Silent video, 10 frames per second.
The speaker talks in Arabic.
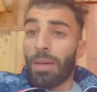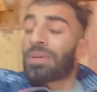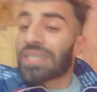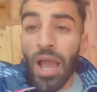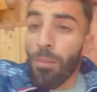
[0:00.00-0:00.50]

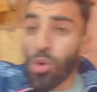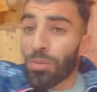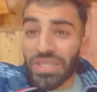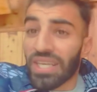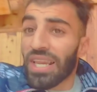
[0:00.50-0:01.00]
بصح امك
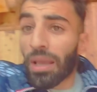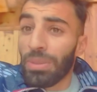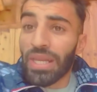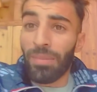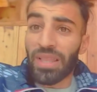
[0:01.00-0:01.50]
مسكينه
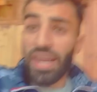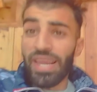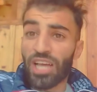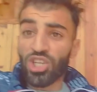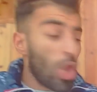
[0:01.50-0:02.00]
كبيره ما
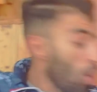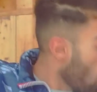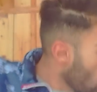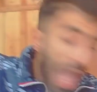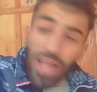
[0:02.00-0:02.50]
تريحش
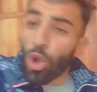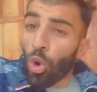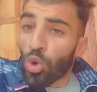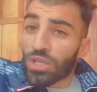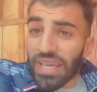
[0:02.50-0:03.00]
ولا عندك
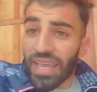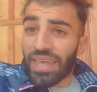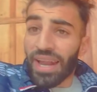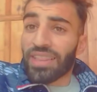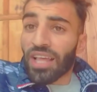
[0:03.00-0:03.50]
خوك
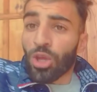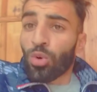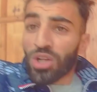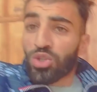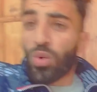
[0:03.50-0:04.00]
صغير عنده
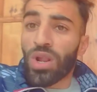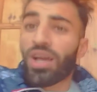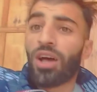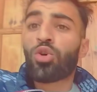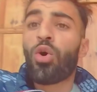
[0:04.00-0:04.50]
طروازون ولا
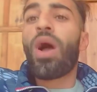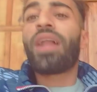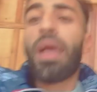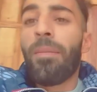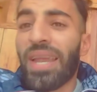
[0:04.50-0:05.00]
4
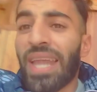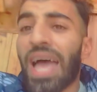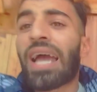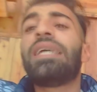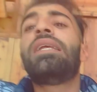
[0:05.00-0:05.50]
عنده
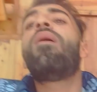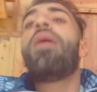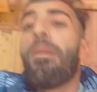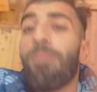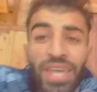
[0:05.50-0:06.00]
مناعه قليله
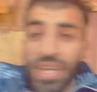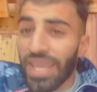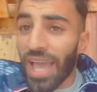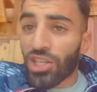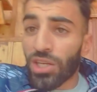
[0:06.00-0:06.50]
ما
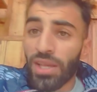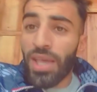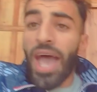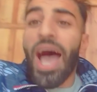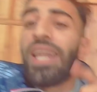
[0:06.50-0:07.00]
يريحش
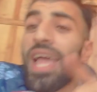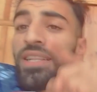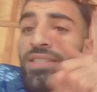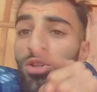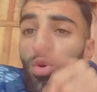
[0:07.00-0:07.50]
علاه
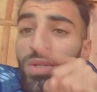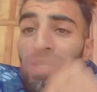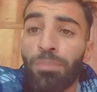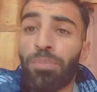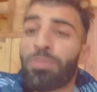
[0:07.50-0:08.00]
انت تكون
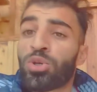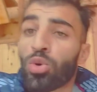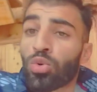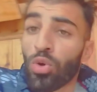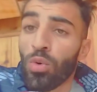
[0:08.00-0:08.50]
سبه باش
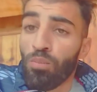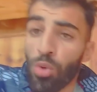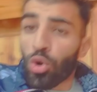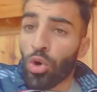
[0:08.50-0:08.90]
تقتل امك